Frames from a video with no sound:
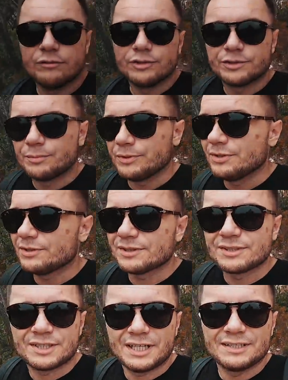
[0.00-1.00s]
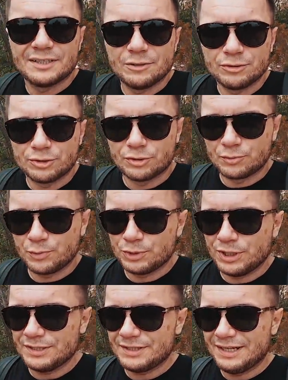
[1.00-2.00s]
Велосипедисты странные люди. То есть,
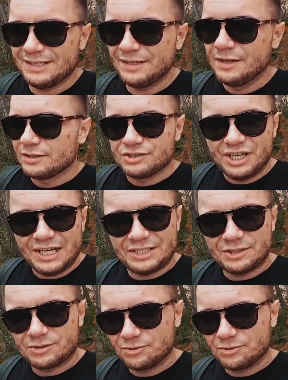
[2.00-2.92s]
получается, они тащат